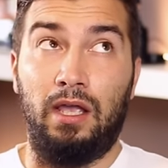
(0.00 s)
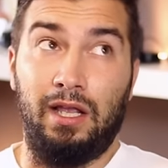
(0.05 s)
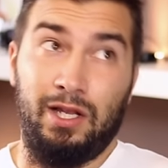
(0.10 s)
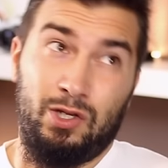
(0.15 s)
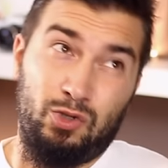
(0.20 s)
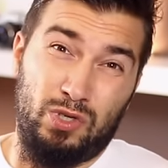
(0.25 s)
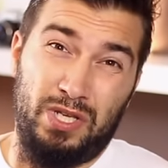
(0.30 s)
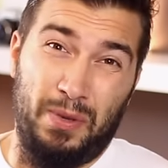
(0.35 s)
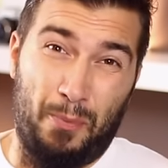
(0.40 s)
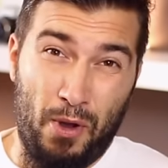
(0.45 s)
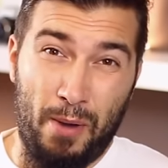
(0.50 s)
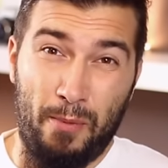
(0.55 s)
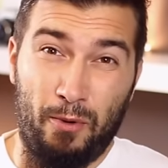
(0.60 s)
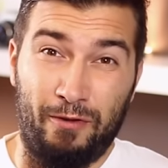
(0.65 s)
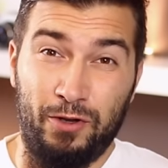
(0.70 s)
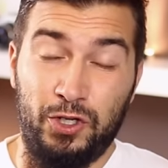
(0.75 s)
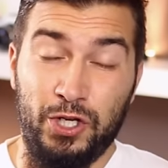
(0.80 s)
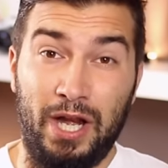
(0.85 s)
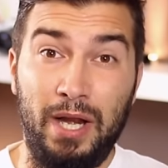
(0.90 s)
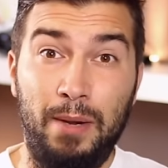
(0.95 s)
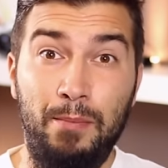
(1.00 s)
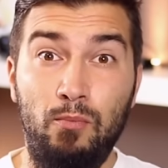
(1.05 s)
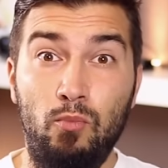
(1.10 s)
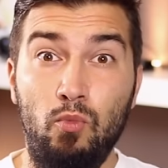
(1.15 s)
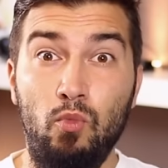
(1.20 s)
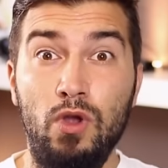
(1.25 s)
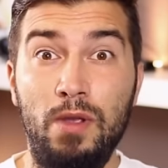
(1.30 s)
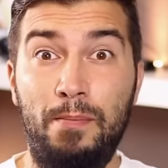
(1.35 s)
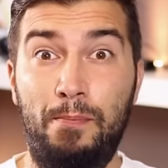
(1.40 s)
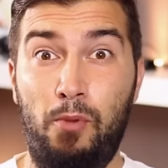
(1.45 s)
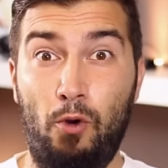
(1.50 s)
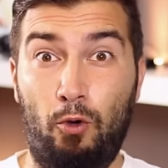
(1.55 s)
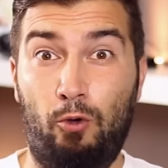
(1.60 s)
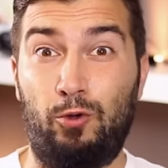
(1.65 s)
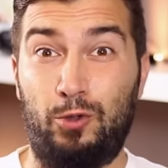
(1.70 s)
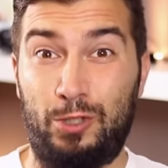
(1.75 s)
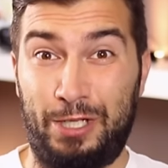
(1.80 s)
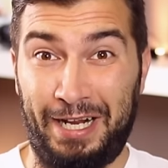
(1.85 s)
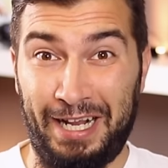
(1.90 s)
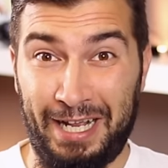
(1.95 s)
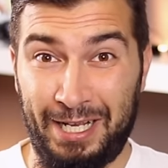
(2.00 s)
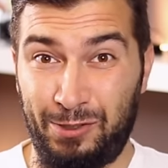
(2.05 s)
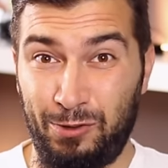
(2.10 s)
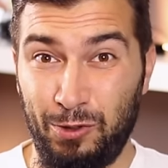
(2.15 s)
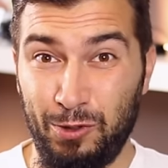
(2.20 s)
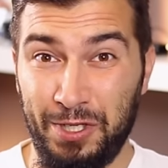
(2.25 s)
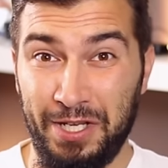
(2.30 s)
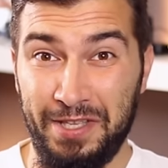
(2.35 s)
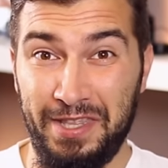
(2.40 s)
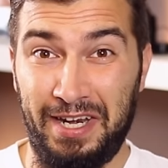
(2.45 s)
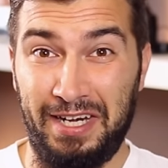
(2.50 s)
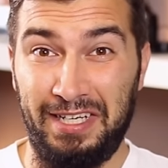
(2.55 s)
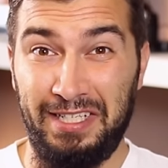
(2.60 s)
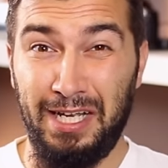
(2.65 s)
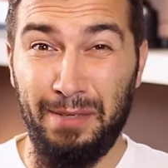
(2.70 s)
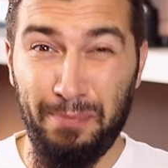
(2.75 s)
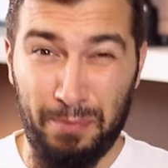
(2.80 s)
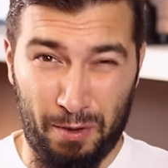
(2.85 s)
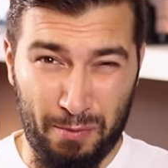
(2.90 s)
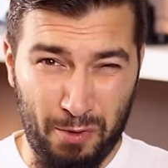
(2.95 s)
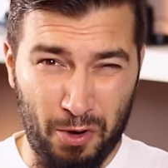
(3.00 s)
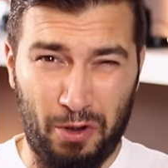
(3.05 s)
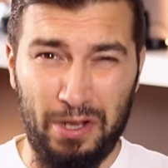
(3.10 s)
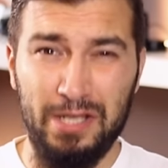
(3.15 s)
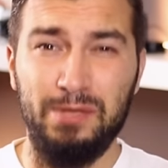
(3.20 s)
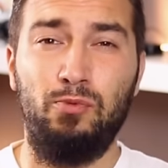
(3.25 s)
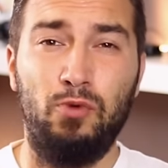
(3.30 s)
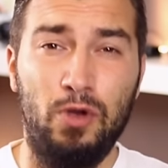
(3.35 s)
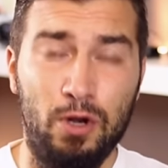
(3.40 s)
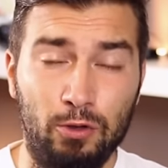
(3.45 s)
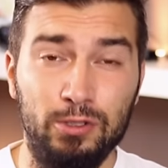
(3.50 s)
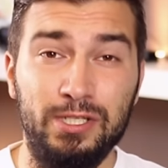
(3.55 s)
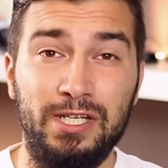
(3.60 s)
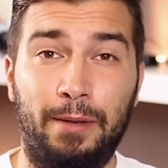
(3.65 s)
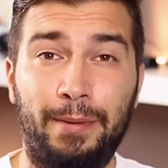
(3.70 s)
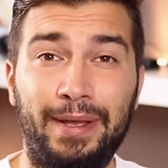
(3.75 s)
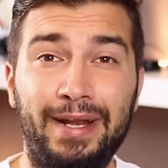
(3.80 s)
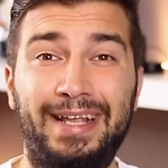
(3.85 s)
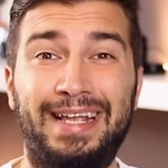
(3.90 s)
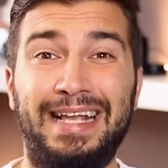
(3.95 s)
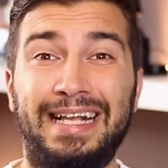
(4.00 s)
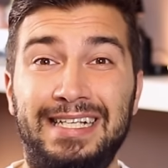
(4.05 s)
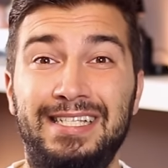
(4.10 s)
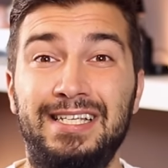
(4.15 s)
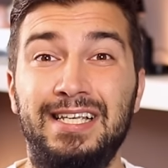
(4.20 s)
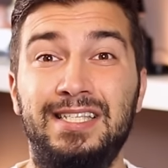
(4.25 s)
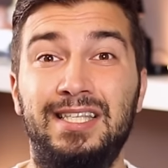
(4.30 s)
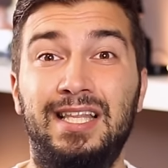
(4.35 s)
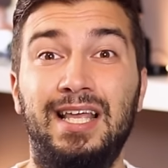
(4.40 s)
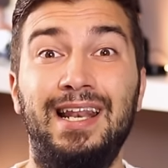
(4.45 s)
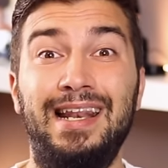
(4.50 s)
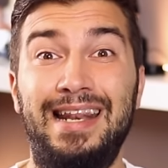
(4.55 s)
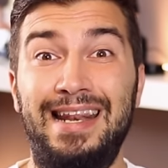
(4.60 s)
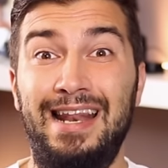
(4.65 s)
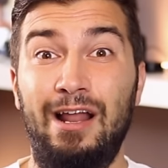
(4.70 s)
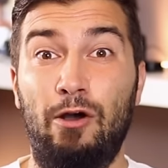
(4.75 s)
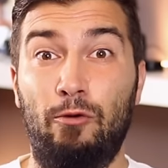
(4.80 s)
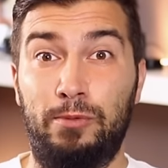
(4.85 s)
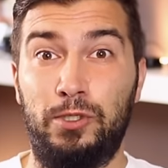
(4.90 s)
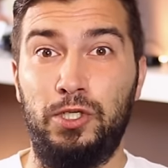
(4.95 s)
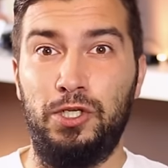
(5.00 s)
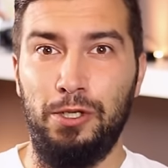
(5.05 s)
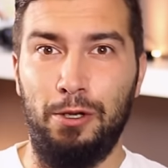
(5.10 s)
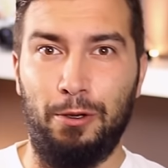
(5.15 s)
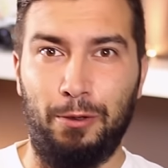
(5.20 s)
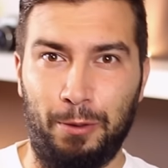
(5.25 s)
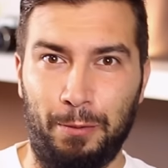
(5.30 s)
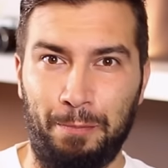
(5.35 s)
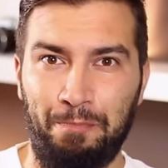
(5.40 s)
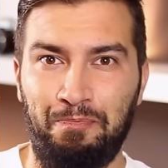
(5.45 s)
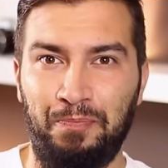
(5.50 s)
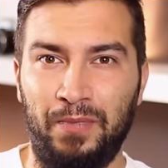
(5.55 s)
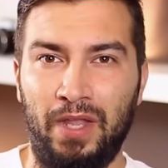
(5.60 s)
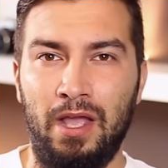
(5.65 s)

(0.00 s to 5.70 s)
Esto se puede aprovechar en muy pocos casos en realidad, pero bueno, es bueno saber que existe la opción.